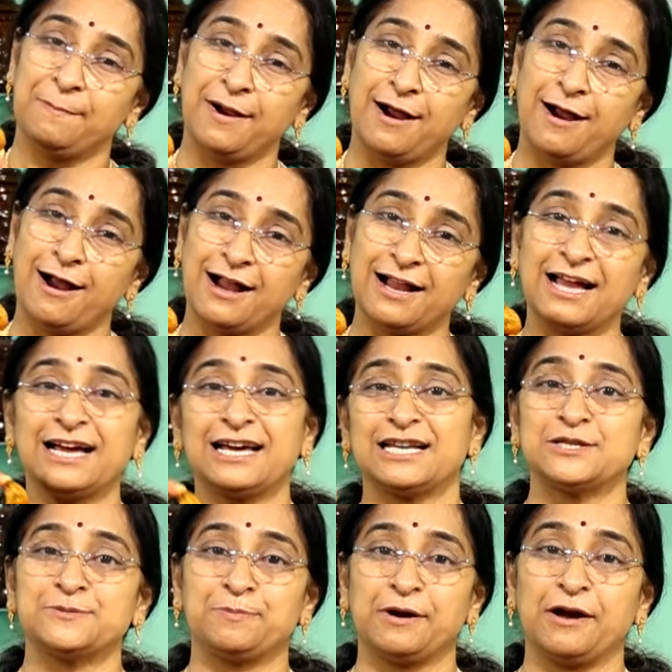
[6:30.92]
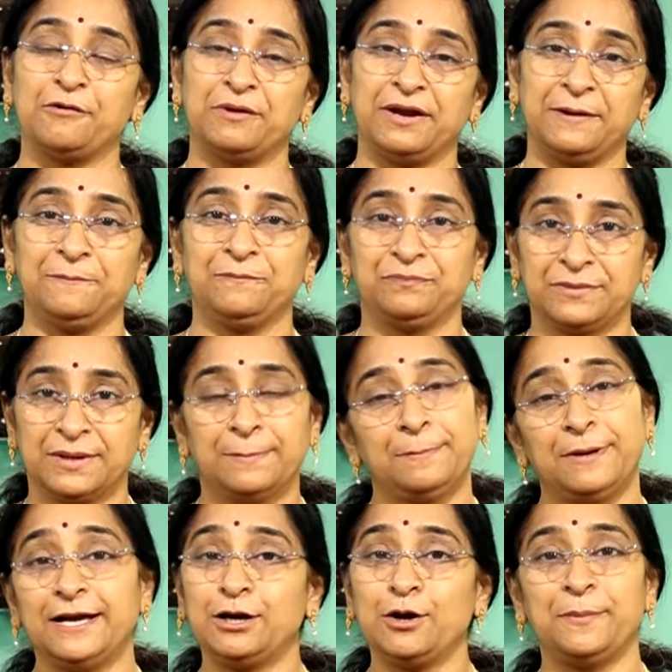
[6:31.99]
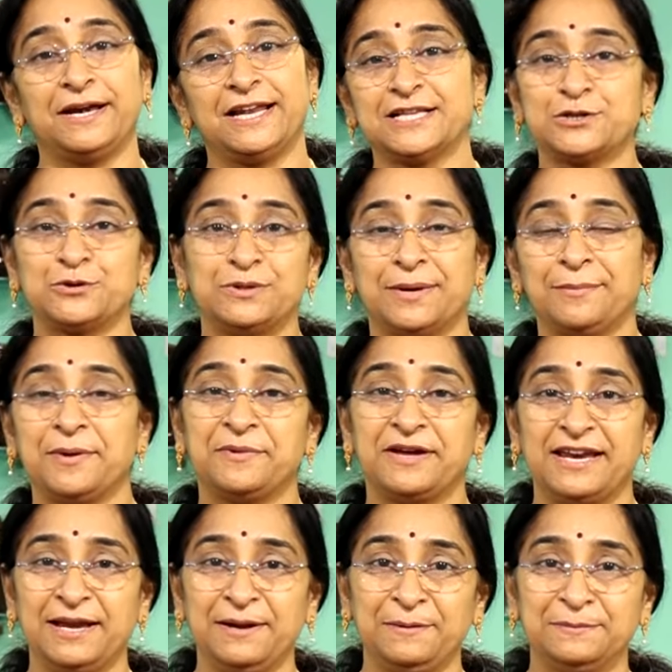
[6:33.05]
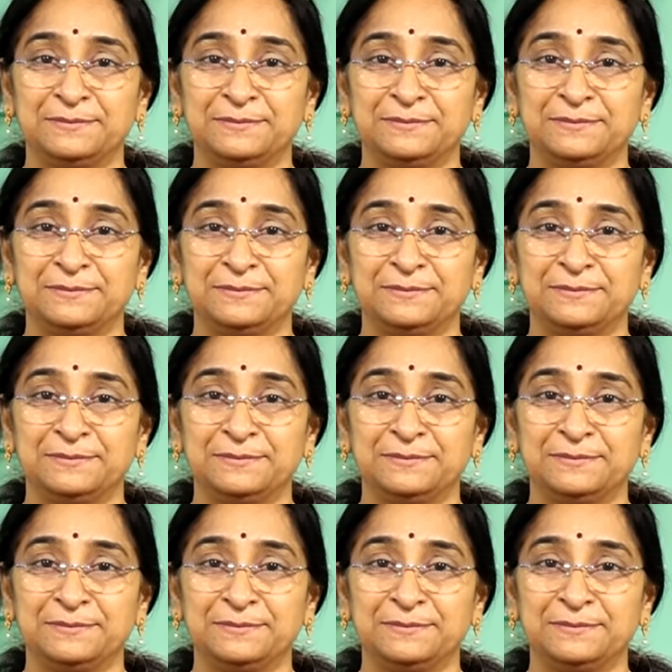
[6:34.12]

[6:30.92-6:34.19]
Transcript: బాగా క్రిస్ప్గా ఉన్నాయి ప్లేట్లో పెట్టేసుకుందామా మరి